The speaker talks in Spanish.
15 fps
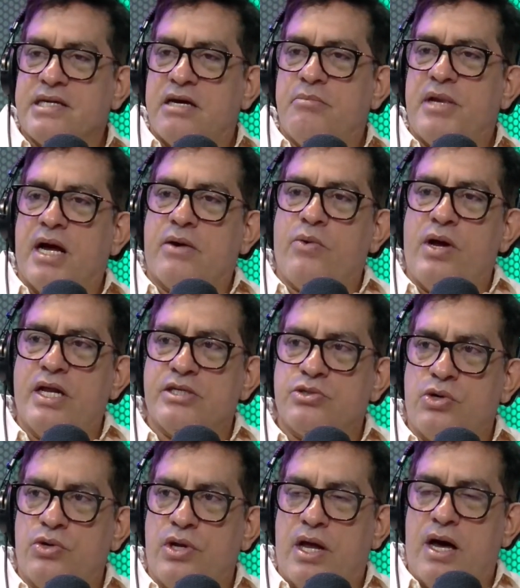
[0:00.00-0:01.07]
hembras, ¿cuáles
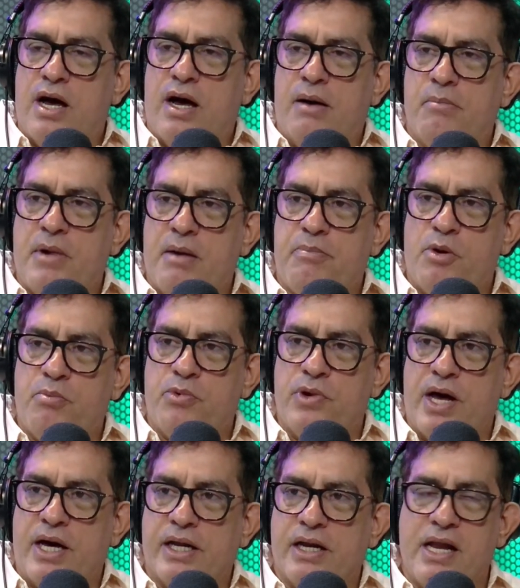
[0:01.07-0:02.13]
son las más
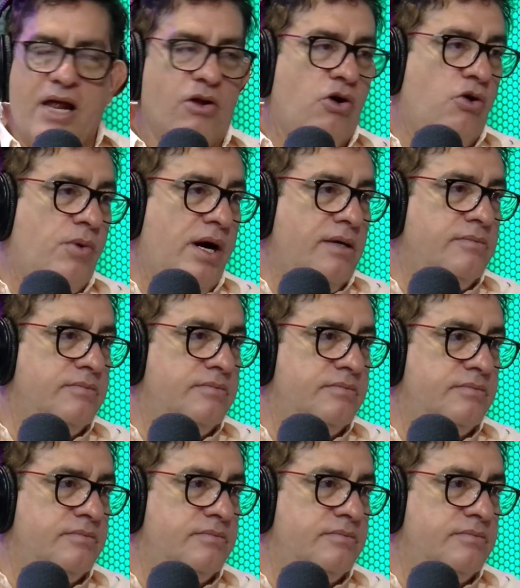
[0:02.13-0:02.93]
populares? La loba.